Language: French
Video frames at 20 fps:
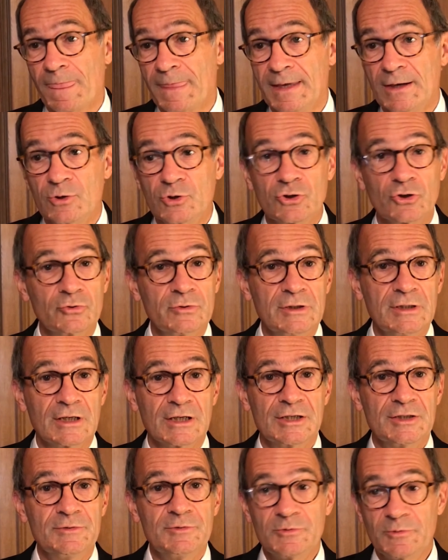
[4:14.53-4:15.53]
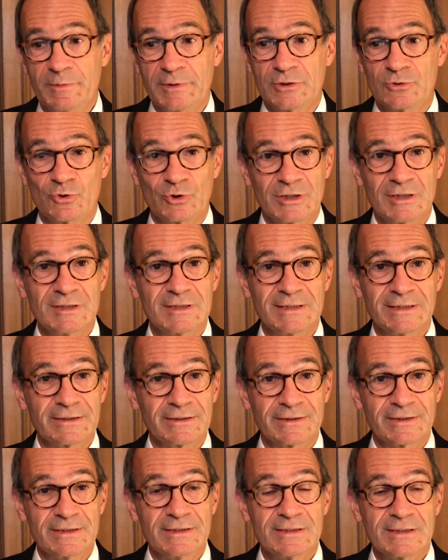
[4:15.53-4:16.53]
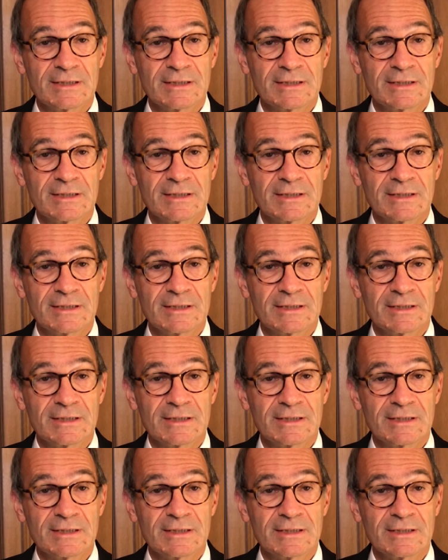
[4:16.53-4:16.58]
Il y a aujourd'hui des régimes spéciaux qui ne